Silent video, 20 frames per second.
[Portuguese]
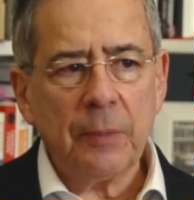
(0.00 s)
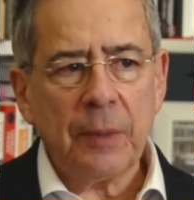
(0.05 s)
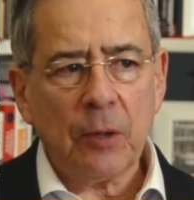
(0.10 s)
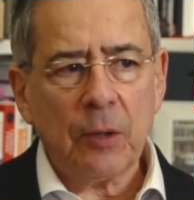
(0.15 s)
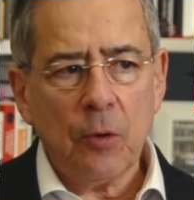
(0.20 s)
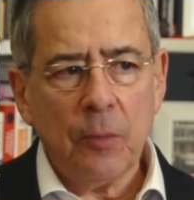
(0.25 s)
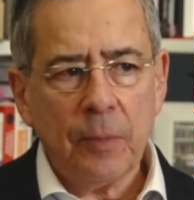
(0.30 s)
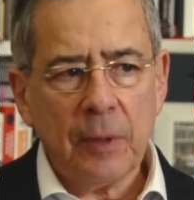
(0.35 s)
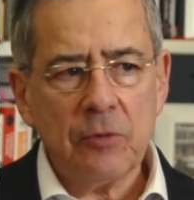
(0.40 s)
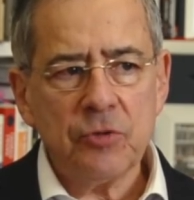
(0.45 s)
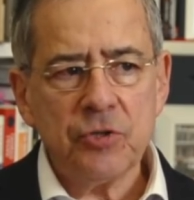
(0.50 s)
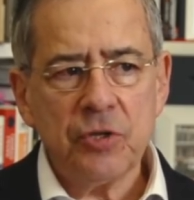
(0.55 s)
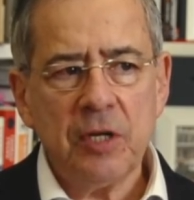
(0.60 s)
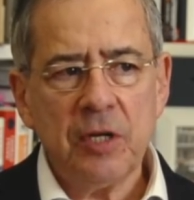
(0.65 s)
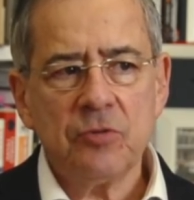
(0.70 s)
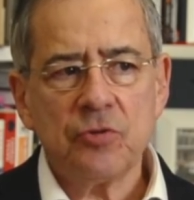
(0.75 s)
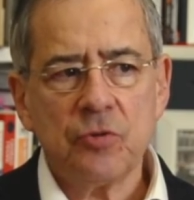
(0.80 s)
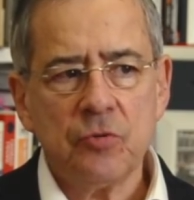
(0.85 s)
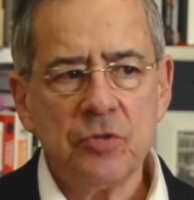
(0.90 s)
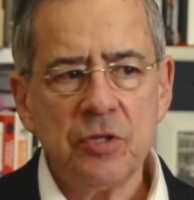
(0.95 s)
para comprar o
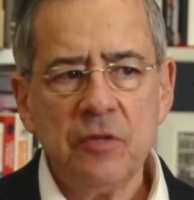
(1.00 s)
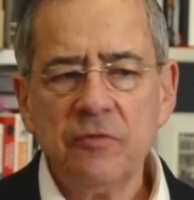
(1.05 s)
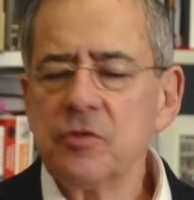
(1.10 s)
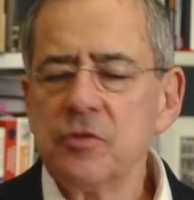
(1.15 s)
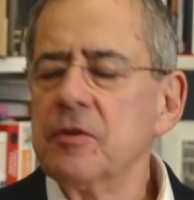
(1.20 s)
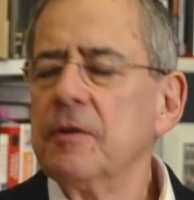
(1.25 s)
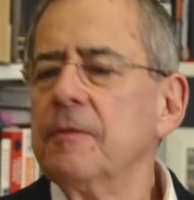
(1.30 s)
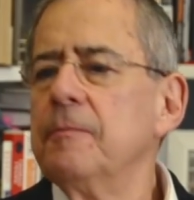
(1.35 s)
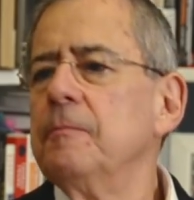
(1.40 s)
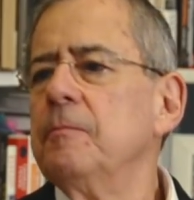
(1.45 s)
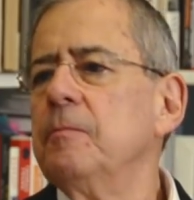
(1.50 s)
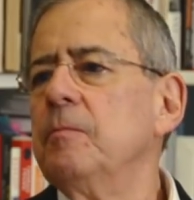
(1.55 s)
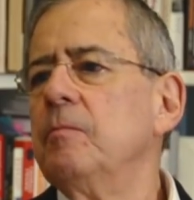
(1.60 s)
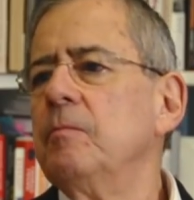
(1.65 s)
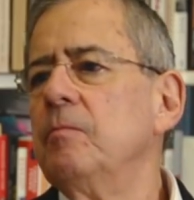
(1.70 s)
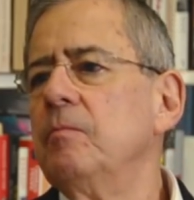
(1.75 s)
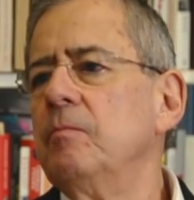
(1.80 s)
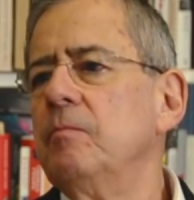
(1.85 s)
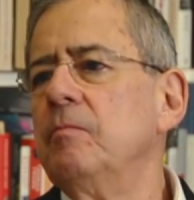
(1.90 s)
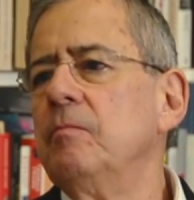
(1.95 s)
direito exclusivo? Eu acho que sim.
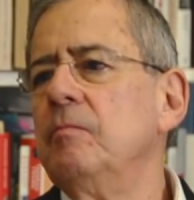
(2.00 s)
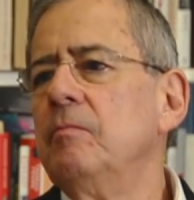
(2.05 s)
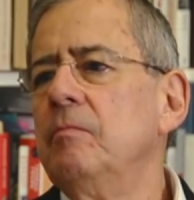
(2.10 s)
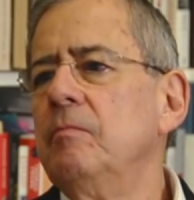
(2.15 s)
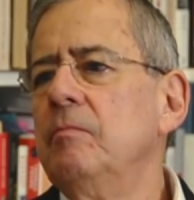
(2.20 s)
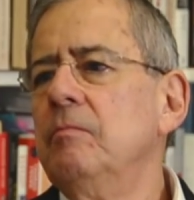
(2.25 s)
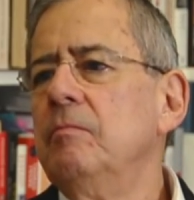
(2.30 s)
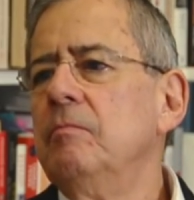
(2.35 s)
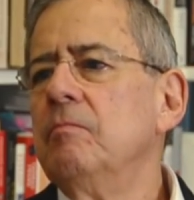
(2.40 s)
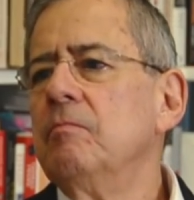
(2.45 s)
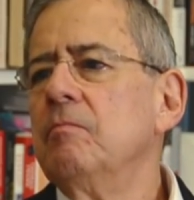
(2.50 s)
Porque a